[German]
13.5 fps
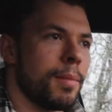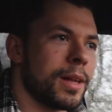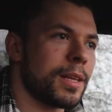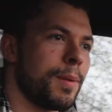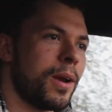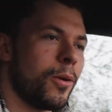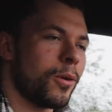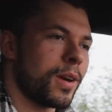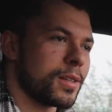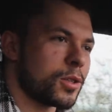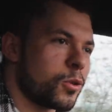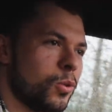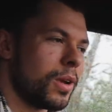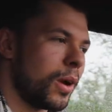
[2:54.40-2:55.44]
Manchmal auch
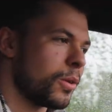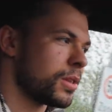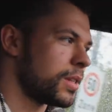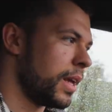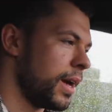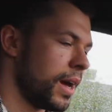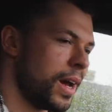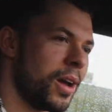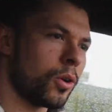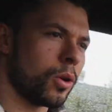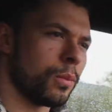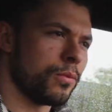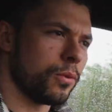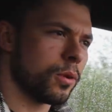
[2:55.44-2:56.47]
ganz cool, aus der
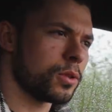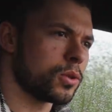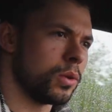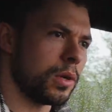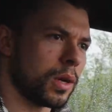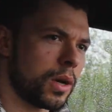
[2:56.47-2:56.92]
Komfortzone